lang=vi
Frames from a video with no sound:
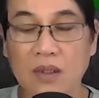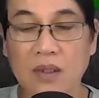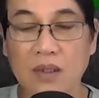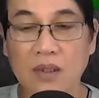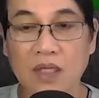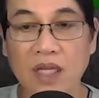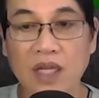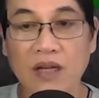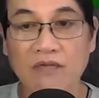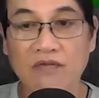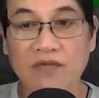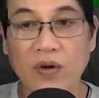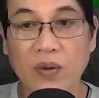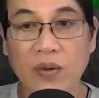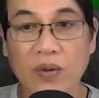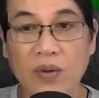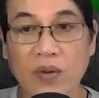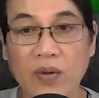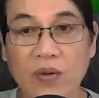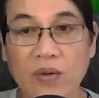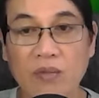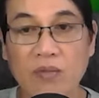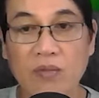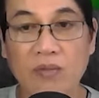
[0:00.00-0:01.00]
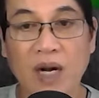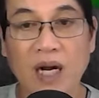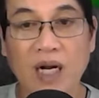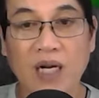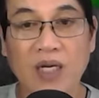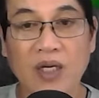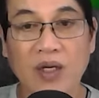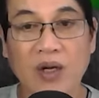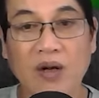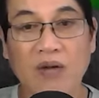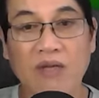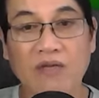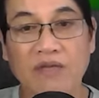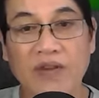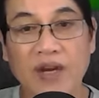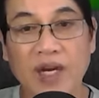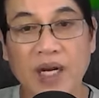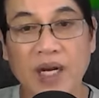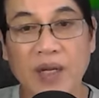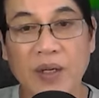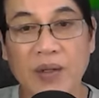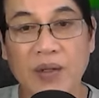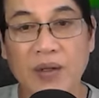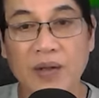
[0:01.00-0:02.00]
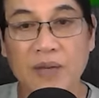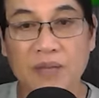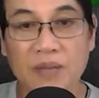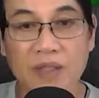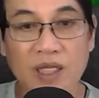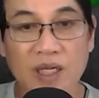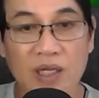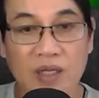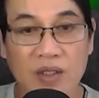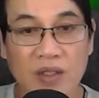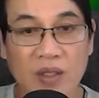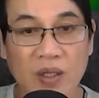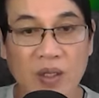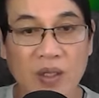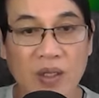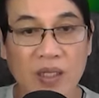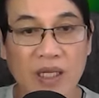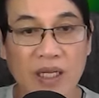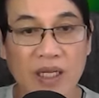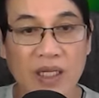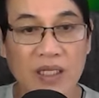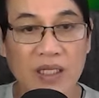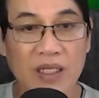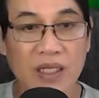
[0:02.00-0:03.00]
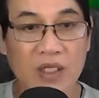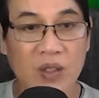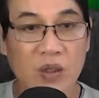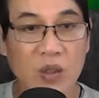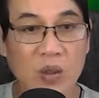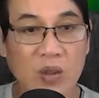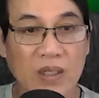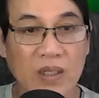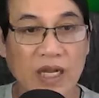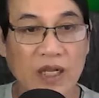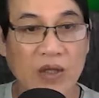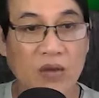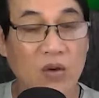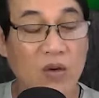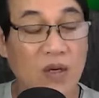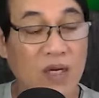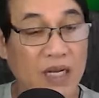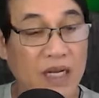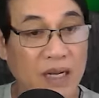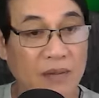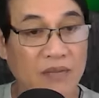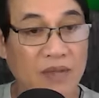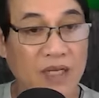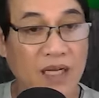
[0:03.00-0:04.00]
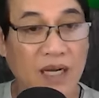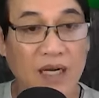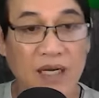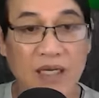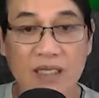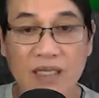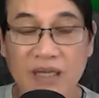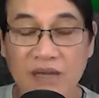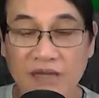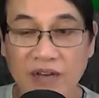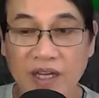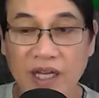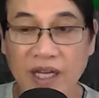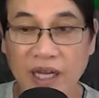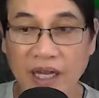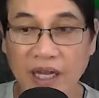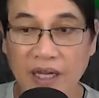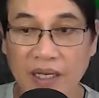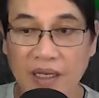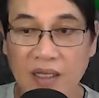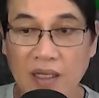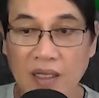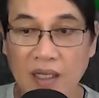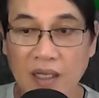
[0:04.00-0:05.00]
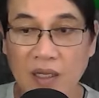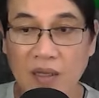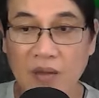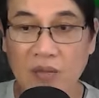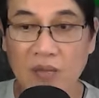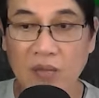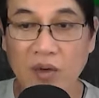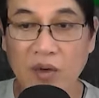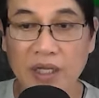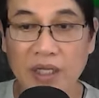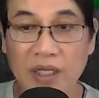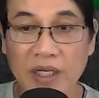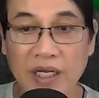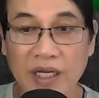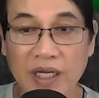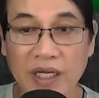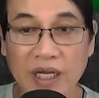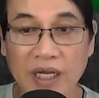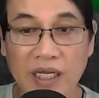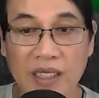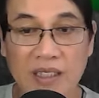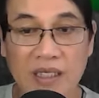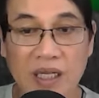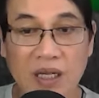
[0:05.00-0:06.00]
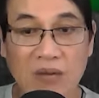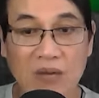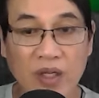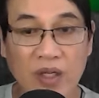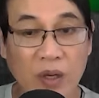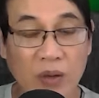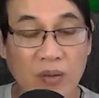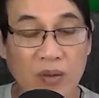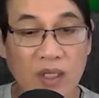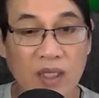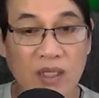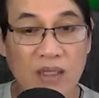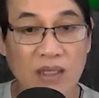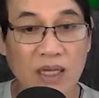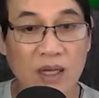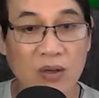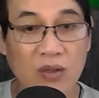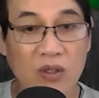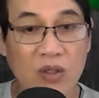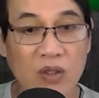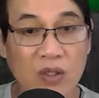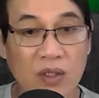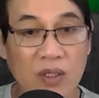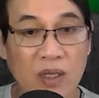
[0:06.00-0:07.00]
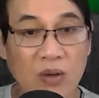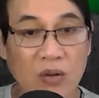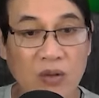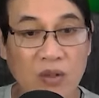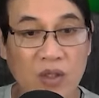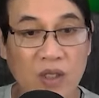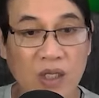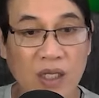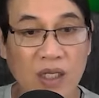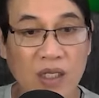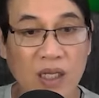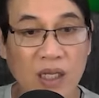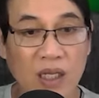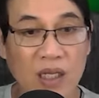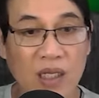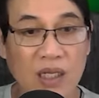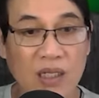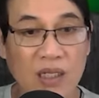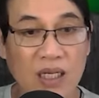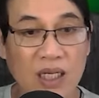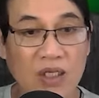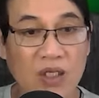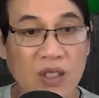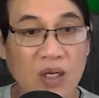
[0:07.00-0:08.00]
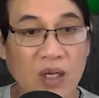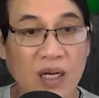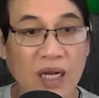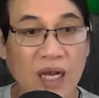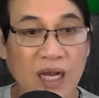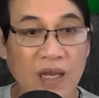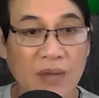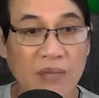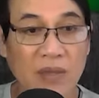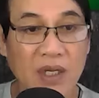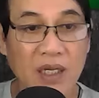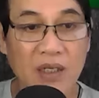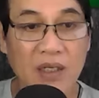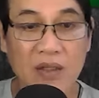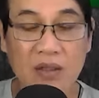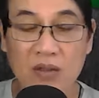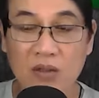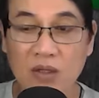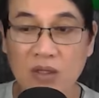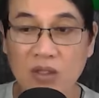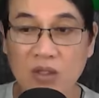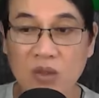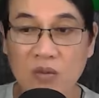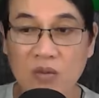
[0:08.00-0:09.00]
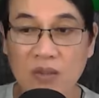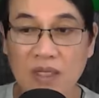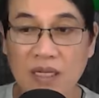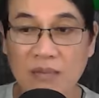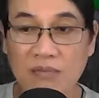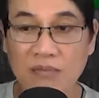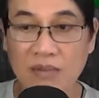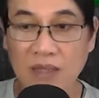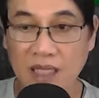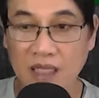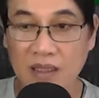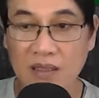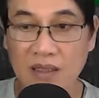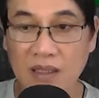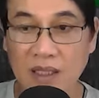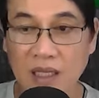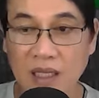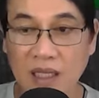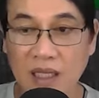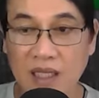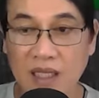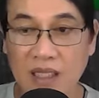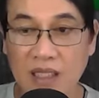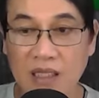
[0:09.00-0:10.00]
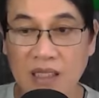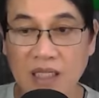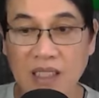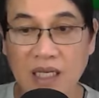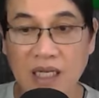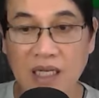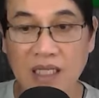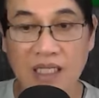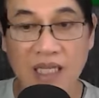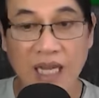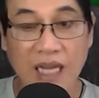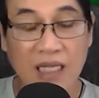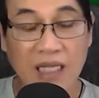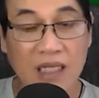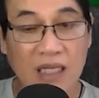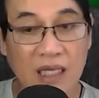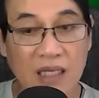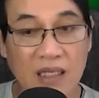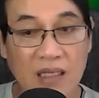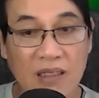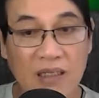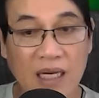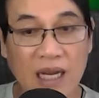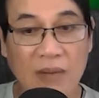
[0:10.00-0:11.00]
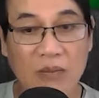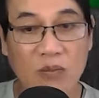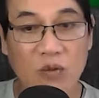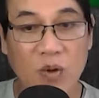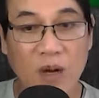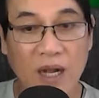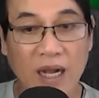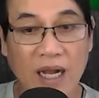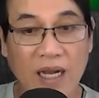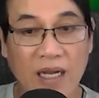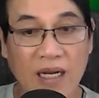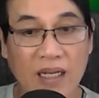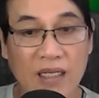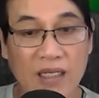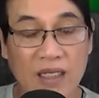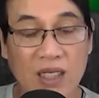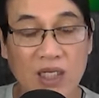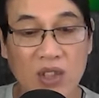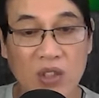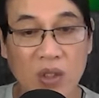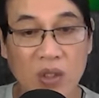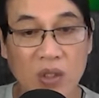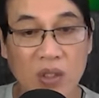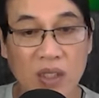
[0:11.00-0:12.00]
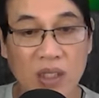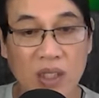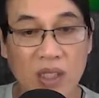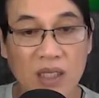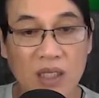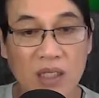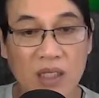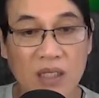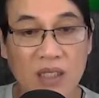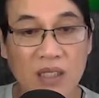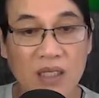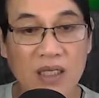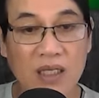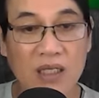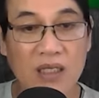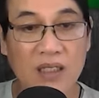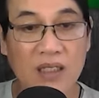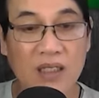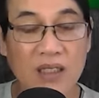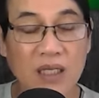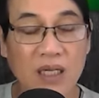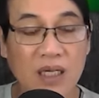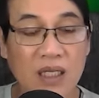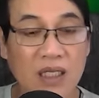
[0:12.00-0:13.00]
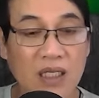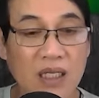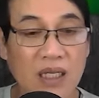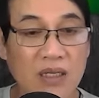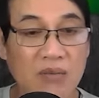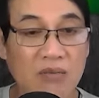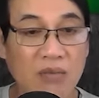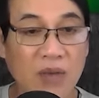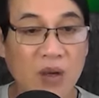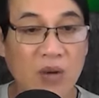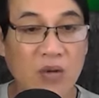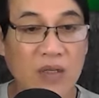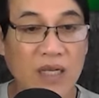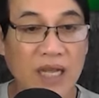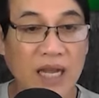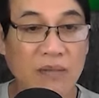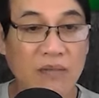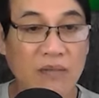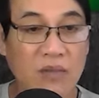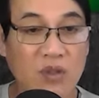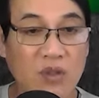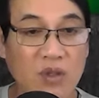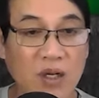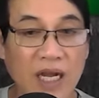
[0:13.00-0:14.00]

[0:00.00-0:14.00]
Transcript: Thiên Vũ mở cái đoạn video vừa rồi và thuật lại cuộc gặp gỡ với Vi An. Mọi người nghe xong hiểu được đầu đuôi câu chuyện là do hai bên có chút lầm lẫn. Chỉ cần giải thích làm quà là được rồi. Nhưng nhìn biểu cảm của